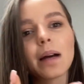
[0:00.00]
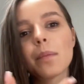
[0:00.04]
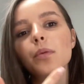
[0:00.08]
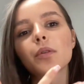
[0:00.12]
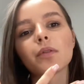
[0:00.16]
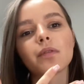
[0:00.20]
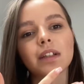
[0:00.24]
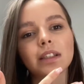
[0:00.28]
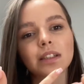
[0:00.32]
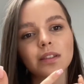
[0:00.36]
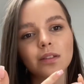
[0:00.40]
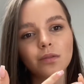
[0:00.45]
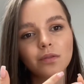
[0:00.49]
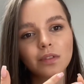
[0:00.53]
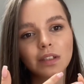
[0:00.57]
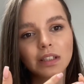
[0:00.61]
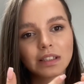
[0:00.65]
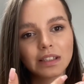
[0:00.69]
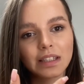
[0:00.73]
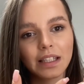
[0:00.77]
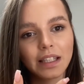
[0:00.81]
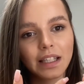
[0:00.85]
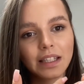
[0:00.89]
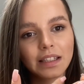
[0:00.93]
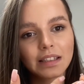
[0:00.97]
prowadzę
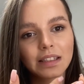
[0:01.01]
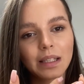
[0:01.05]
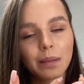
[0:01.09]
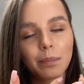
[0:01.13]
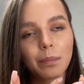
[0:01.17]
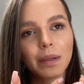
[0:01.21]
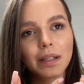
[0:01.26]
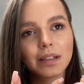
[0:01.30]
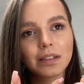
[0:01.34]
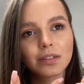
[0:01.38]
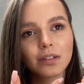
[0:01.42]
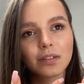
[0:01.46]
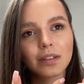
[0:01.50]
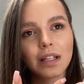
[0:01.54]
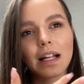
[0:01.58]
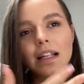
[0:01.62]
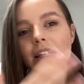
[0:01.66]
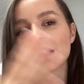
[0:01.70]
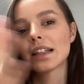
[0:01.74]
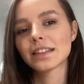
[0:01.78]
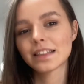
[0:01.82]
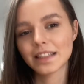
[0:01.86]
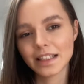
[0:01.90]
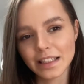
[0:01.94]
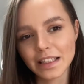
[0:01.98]
również zajęcia
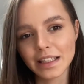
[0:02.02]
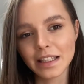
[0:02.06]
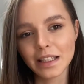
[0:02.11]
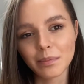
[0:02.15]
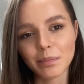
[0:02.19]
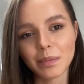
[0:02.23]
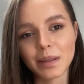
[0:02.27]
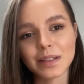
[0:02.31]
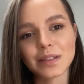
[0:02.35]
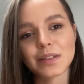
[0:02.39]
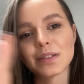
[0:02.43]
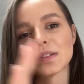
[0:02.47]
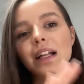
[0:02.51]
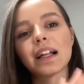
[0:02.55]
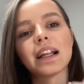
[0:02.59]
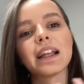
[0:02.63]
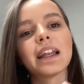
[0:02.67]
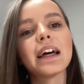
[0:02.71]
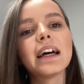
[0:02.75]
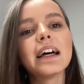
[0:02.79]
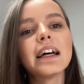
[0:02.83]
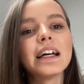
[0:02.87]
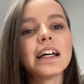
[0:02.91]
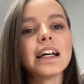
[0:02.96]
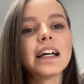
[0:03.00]
personalne, treningi
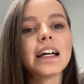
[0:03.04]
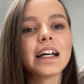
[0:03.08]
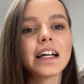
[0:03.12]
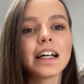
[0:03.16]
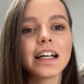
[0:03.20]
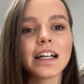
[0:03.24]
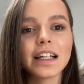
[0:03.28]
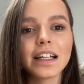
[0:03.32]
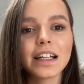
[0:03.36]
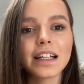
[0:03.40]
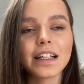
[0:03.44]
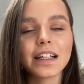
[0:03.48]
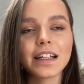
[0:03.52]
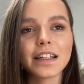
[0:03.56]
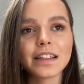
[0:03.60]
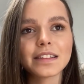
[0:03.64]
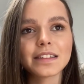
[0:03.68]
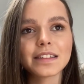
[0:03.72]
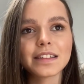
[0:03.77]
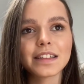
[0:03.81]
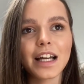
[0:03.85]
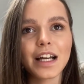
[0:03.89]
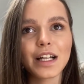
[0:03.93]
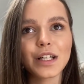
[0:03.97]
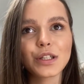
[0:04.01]
personalne, e,
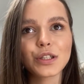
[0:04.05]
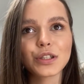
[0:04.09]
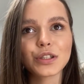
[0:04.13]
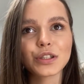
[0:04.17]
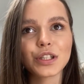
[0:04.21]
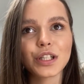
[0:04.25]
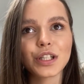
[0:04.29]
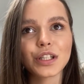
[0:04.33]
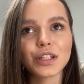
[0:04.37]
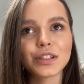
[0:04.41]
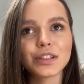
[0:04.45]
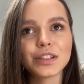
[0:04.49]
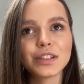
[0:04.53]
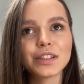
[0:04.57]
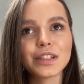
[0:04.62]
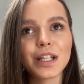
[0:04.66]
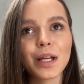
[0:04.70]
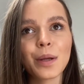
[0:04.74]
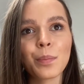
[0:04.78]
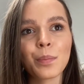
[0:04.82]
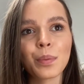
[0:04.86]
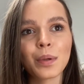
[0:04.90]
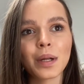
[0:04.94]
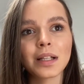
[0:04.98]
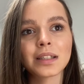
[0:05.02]
także
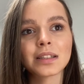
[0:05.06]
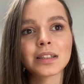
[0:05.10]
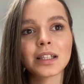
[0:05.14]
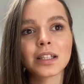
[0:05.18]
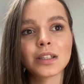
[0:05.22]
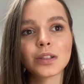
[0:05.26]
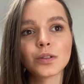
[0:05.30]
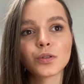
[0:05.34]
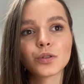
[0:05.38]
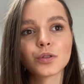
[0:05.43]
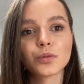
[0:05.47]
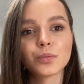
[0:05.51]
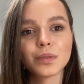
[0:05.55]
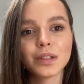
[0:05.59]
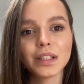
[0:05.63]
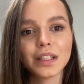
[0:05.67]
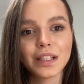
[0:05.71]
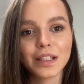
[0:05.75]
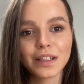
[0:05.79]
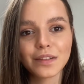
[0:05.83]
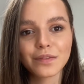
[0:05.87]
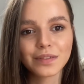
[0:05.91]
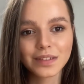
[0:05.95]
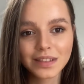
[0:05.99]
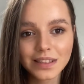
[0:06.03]
dzisiaj praca już
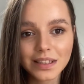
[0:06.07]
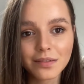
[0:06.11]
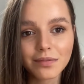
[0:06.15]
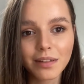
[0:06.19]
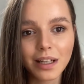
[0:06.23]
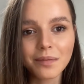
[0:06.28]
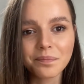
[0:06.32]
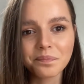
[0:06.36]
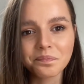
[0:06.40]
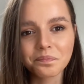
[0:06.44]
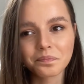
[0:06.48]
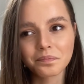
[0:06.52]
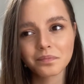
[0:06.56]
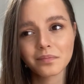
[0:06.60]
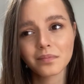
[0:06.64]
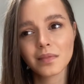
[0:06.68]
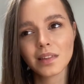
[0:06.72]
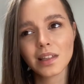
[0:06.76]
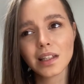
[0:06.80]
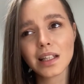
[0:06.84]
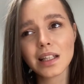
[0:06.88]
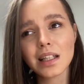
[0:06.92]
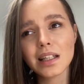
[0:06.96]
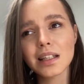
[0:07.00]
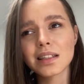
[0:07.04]
mnie wzywa,
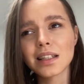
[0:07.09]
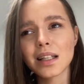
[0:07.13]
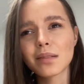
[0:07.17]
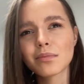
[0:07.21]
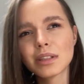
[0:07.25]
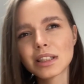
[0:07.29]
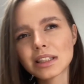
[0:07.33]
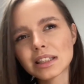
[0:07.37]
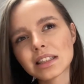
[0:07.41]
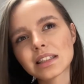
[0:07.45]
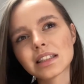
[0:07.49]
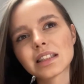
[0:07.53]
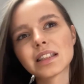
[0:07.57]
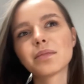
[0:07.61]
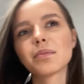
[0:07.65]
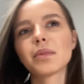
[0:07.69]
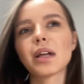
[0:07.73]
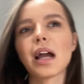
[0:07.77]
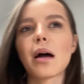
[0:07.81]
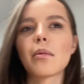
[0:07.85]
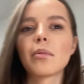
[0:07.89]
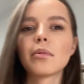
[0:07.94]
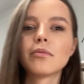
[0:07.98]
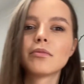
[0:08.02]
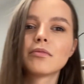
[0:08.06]
tam niestety nie
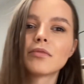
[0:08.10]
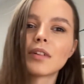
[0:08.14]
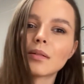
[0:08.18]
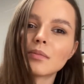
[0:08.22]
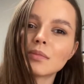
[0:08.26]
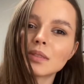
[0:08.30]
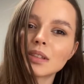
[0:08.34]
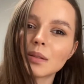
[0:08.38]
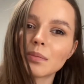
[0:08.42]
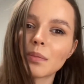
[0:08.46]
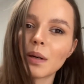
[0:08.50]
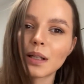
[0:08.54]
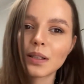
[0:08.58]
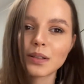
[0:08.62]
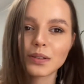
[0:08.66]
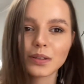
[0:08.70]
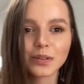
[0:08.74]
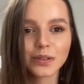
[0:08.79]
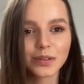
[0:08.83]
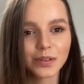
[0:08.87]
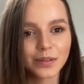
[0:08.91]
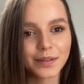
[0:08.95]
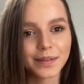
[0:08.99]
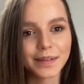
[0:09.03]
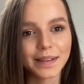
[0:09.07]
miałabym Wam za bardzo
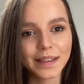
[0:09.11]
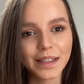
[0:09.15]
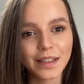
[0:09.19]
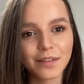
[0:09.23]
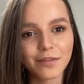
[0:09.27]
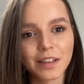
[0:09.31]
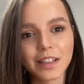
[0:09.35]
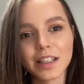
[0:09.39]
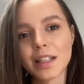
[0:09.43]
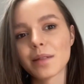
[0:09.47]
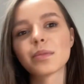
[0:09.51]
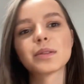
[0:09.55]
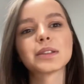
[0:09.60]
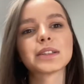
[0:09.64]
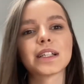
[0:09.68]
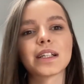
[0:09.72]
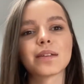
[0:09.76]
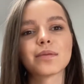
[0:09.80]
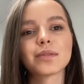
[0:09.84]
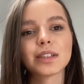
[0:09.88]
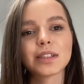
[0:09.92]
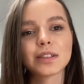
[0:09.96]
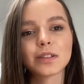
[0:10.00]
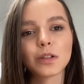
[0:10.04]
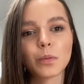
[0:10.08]
co do nagrywania, bo
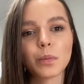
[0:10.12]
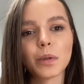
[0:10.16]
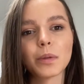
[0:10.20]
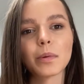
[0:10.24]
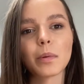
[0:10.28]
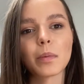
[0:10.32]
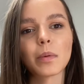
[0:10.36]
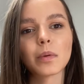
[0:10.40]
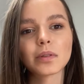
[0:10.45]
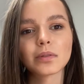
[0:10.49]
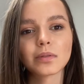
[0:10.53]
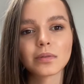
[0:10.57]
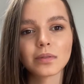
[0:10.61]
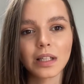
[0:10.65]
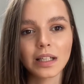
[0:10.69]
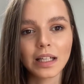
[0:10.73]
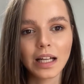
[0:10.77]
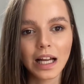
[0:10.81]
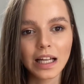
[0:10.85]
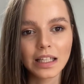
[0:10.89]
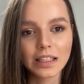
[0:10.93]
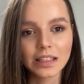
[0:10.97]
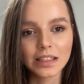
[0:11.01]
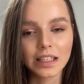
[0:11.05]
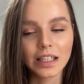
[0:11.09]
staram się skupić po prostu na
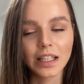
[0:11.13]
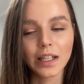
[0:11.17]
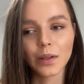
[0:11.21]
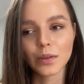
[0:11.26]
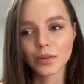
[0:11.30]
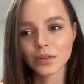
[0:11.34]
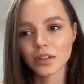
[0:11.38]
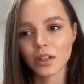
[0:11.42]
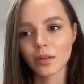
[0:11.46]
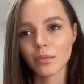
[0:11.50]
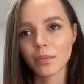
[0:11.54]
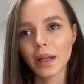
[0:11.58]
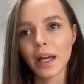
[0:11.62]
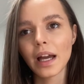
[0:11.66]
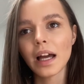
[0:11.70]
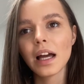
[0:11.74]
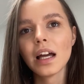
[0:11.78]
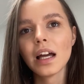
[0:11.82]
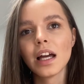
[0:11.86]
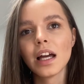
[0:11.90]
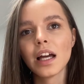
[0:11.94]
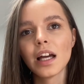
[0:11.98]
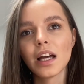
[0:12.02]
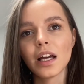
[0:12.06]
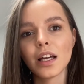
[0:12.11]
każdej osobie
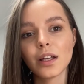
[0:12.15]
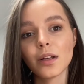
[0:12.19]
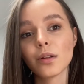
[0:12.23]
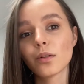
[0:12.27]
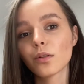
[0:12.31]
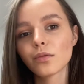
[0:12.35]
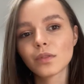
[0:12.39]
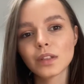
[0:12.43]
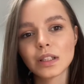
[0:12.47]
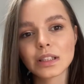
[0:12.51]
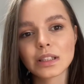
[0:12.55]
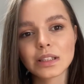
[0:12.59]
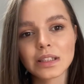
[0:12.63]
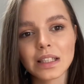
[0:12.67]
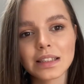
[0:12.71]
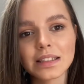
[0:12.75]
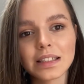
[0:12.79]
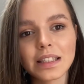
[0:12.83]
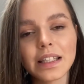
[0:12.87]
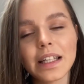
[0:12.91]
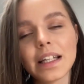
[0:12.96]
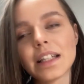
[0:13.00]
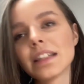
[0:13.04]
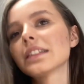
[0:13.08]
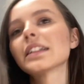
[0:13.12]
i również na
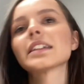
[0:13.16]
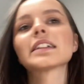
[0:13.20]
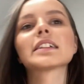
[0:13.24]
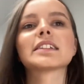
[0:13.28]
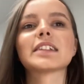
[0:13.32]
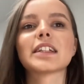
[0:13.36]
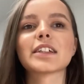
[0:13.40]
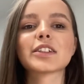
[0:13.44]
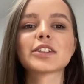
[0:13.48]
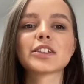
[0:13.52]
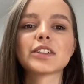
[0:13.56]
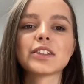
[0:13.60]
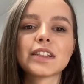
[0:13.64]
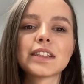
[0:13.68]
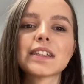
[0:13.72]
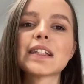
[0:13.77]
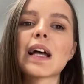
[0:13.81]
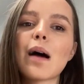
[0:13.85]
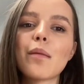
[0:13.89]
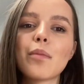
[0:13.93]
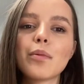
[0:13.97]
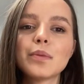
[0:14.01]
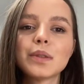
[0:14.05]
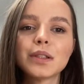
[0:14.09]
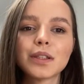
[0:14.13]
zajęciach, także nie
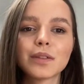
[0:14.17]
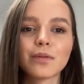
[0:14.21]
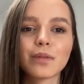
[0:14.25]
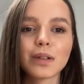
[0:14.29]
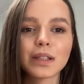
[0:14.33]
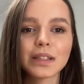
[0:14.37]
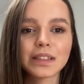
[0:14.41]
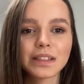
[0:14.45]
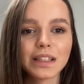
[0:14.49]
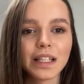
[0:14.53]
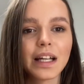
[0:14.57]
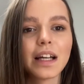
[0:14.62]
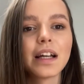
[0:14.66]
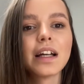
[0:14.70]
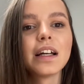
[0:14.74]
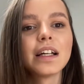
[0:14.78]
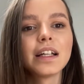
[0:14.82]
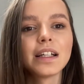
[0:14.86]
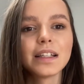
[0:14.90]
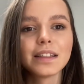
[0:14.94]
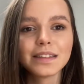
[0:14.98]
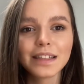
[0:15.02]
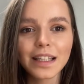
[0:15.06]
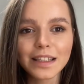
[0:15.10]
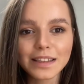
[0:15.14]
chciałabym się właśnie
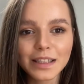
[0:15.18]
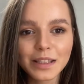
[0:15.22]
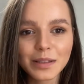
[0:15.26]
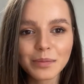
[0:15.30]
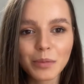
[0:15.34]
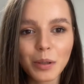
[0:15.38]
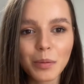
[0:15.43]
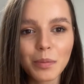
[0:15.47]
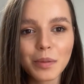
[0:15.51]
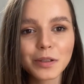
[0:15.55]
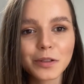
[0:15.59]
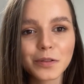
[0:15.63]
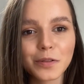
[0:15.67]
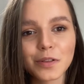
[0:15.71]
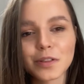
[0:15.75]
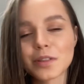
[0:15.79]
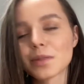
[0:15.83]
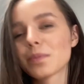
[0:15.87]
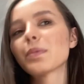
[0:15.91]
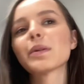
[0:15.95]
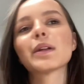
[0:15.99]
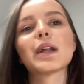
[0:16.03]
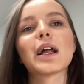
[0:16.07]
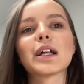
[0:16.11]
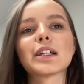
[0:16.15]
na ten moment
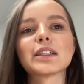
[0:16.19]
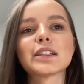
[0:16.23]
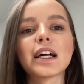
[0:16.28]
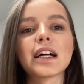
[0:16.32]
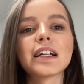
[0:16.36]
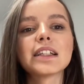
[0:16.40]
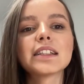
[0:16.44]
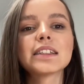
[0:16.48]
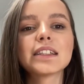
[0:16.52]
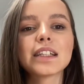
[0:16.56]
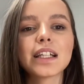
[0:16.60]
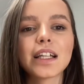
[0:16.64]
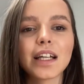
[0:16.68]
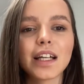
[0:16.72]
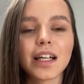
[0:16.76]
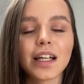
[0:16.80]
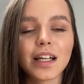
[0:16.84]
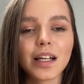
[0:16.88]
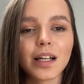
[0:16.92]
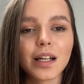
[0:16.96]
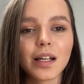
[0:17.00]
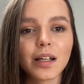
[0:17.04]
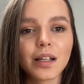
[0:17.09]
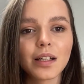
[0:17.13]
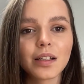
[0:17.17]
rozpraszać
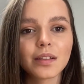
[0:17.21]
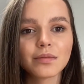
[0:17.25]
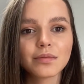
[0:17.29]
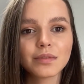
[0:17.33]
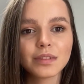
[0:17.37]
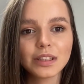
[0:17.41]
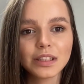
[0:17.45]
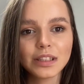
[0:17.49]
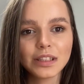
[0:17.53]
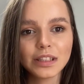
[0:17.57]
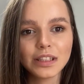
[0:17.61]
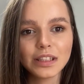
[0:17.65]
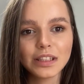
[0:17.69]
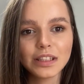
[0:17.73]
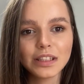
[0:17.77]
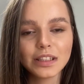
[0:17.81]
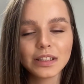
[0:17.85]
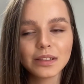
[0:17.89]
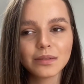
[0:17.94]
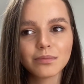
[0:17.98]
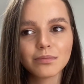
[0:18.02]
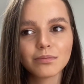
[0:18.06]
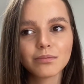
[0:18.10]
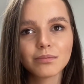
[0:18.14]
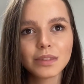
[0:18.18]
e,
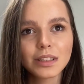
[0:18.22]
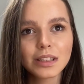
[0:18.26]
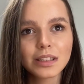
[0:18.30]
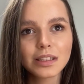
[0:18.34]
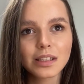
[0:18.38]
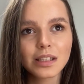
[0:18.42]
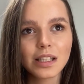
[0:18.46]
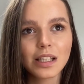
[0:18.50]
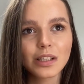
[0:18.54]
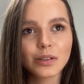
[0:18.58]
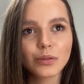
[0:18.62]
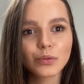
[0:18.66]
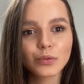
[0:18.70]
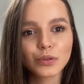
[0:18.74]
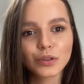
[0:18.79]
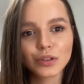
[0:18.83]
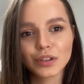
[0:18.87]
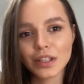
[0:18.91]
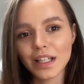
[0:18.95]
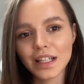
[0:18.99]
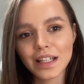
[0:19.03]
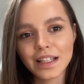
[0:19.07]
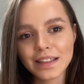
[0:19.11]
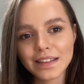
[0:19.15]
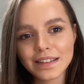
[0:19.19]
i myślę,
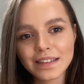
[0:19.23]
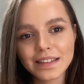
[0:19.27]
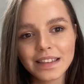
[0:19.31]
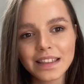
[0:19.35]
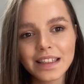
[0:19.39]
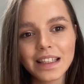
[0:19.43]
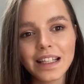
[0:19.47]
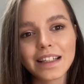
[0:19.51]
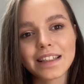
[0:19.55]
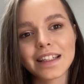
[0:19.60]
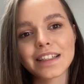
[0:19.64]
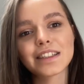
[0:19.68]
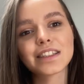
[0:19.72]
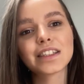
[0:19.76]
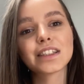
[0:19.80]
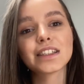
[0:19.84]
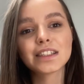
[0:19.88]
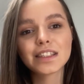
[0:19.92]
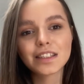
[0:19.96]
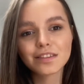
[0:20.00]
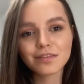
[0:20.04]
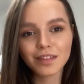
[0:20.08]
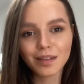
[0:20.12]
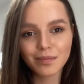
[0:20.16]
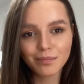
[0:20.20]
że tyle. Także
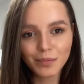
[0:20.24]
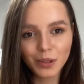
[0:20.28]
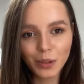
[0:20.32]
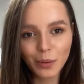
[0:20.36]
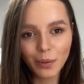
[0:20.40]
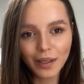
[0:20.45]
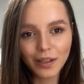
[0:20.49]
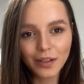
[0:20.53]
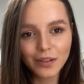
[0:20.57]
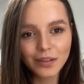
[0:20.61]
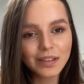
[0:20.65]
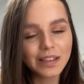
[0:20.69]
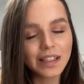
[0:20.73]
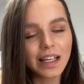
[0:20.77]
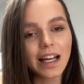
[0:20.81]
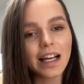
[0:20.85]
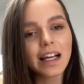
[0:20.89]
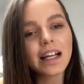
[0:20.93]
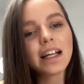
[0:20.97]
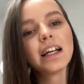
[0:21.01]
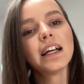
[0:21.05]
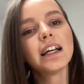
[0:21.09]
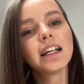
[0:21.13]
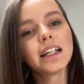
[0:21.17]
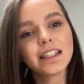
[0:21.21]
życzę Wam miłego dnia
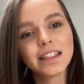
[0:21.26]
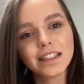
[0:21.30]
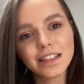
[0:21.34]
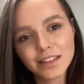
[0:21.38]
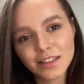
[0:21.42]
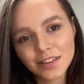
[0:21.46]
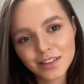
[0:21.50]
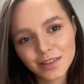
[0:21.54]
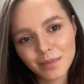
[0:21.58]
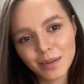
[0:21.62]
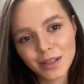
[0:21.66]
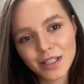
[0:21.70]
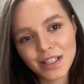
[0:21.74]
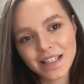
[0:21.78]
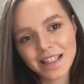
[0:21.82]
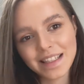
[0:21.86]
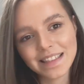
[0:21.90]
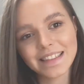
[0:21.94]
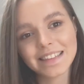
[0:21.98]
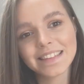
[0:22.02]
i do zobaczenia za